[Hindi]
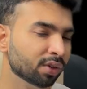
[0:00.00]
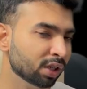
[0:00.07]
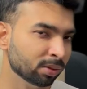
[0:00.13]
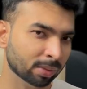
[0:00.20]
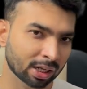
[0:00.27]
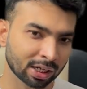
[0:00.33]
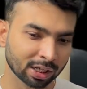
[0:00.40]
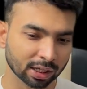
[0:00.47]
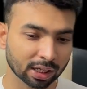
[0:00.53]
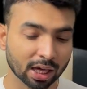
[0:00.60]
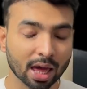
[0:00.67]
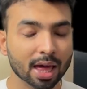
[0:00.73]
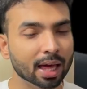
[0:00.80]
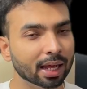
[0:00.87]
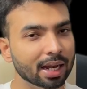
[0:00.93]
विनिंग मैंने की
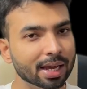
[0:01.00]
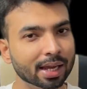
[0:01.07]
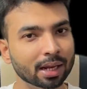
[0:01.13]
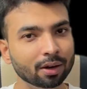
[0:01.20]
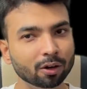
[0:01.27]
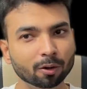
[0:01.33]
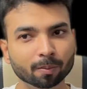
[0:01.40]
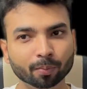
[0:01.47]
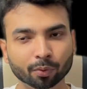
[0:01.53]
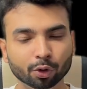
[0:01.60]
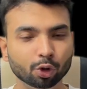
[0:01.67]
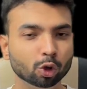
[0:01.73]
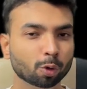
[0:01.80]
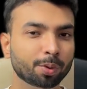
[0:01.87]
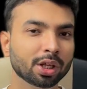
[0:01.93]
लेकिन
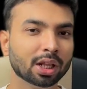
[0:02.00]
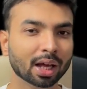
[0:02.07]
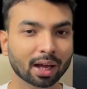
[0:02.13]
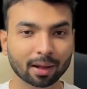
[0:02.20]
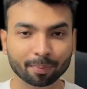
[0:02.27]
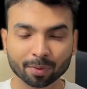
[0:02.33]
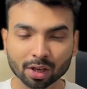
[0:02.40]
जो भी था